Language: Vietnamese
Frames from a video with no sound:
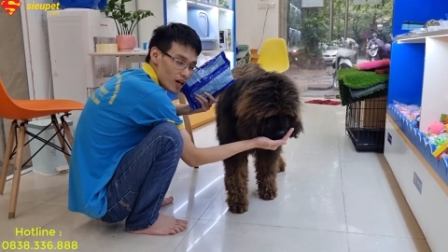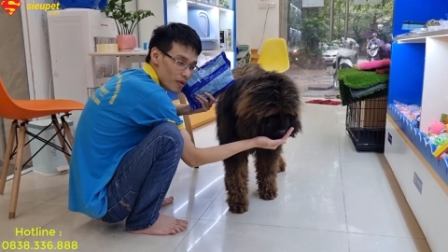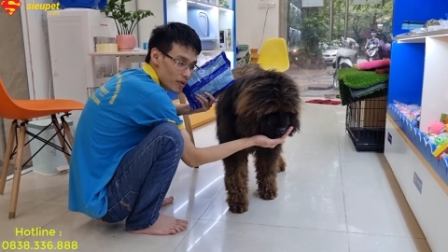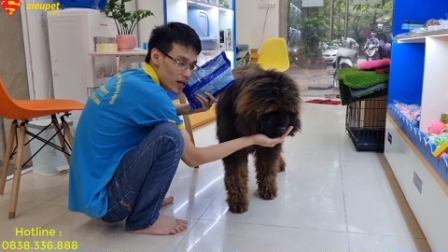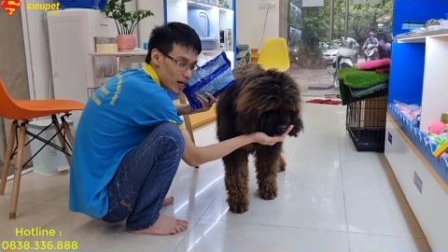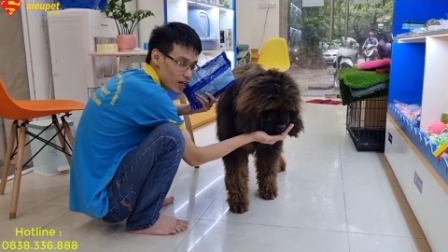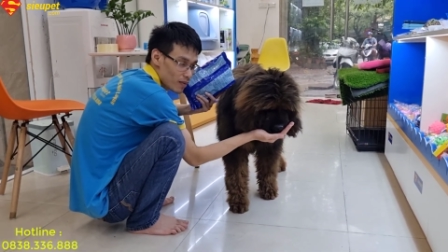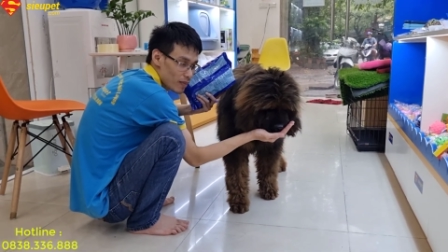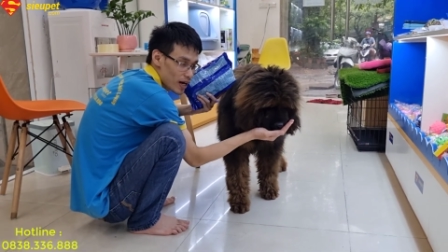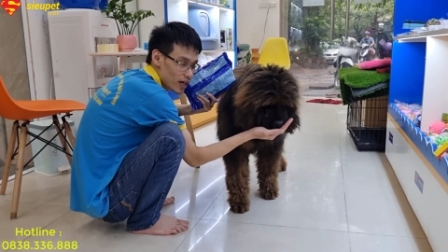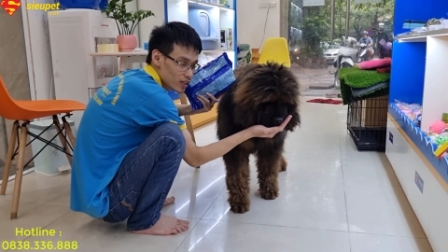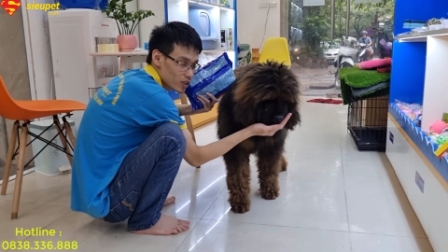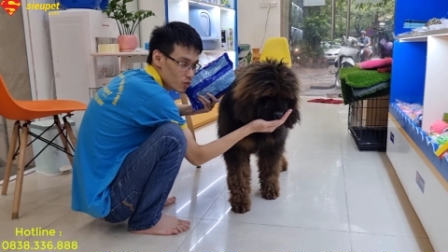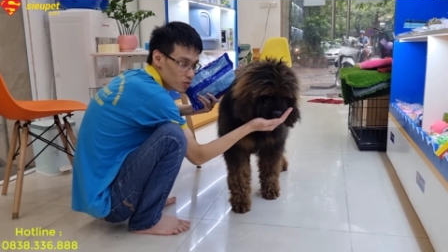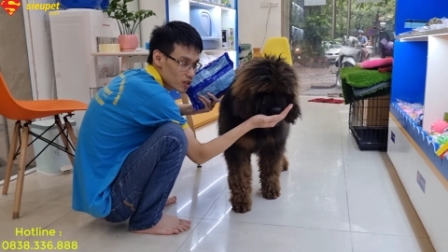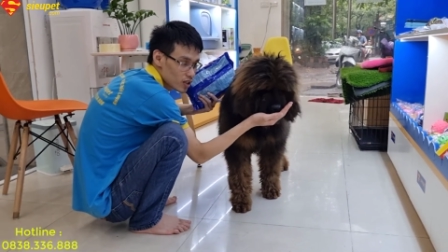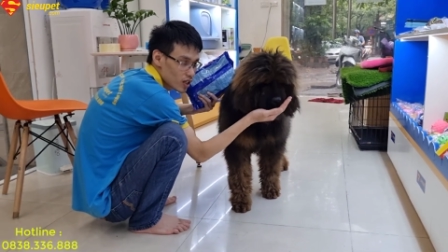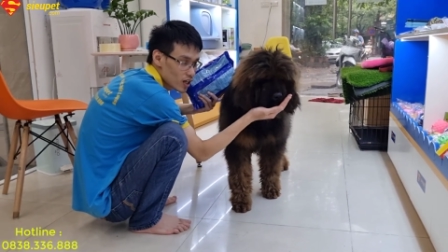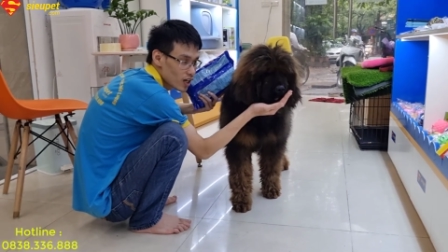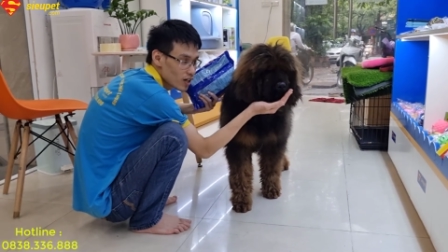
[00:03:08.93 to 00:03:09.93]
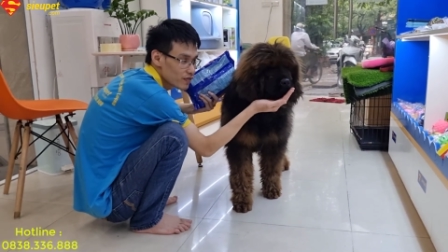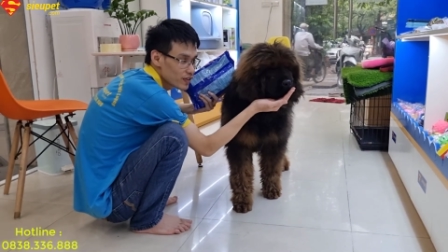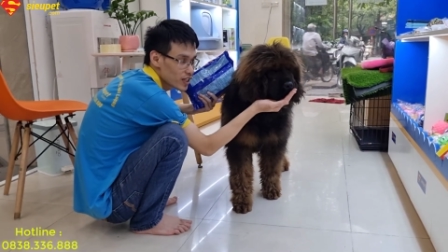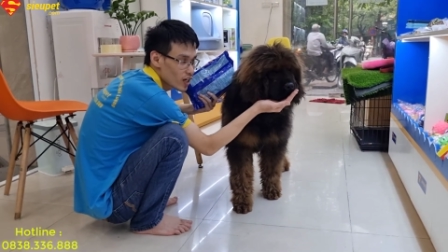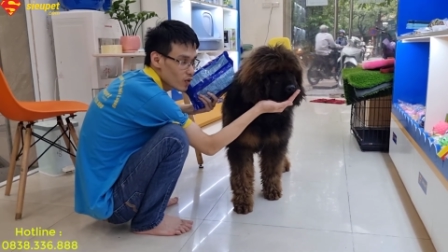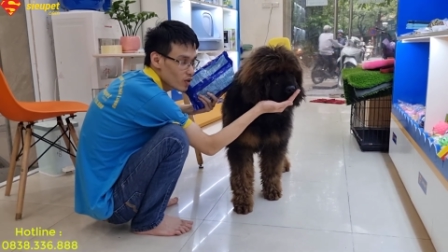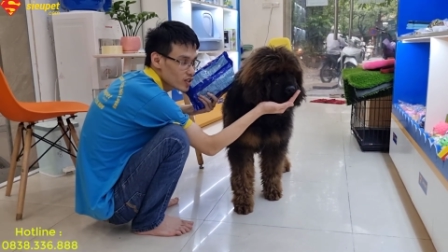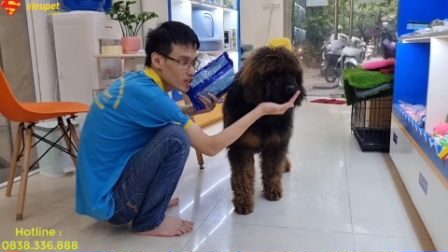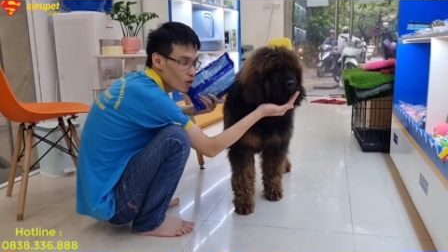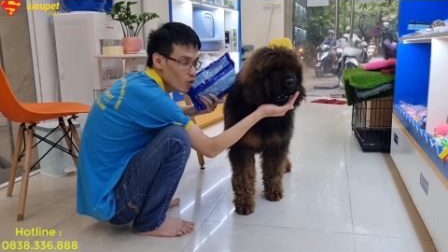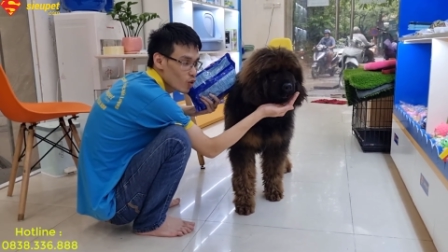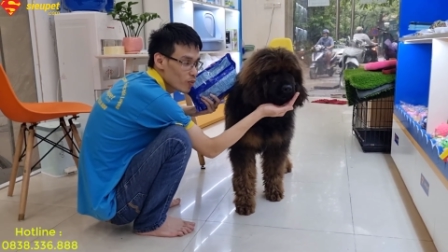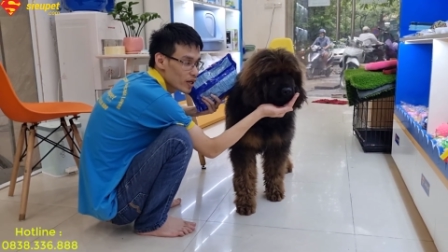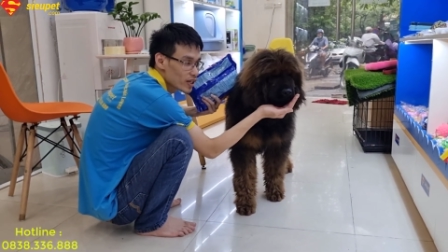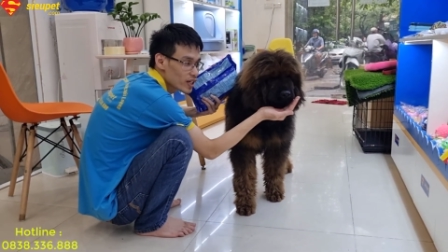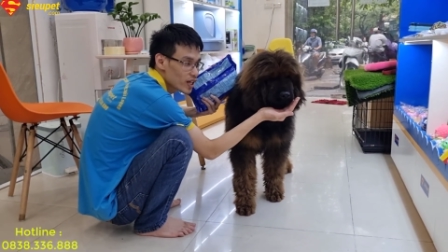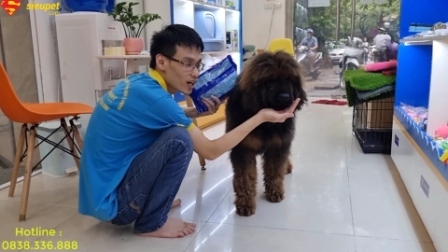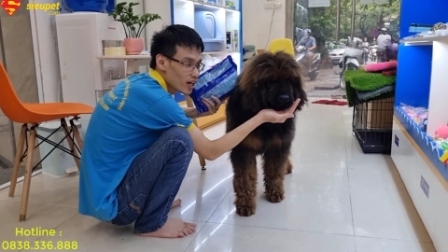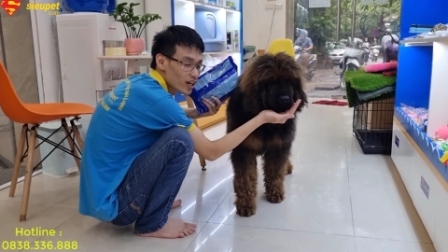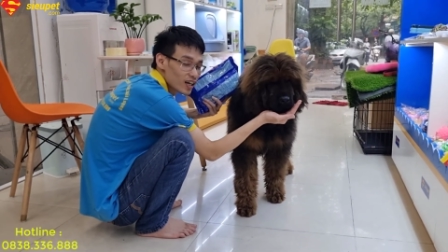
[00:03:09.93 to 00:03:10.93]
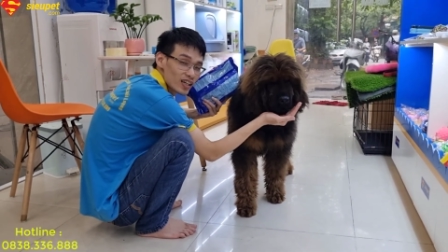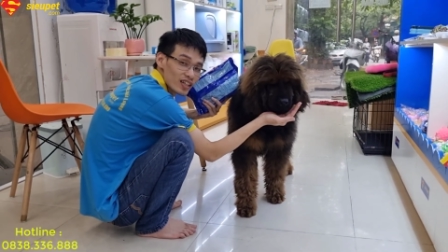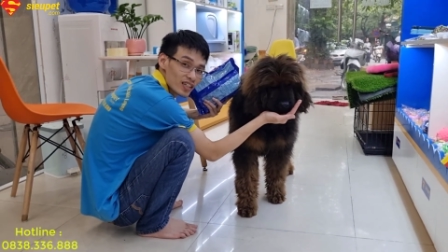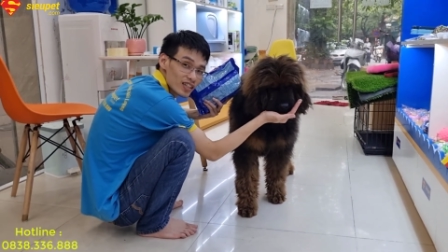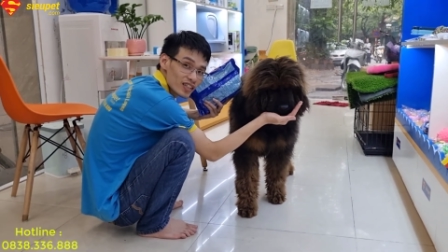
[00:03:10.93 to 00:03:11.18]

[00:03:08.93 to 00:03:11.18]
hẹn gặp lại các bạn trong những video lần sau của mình nhá.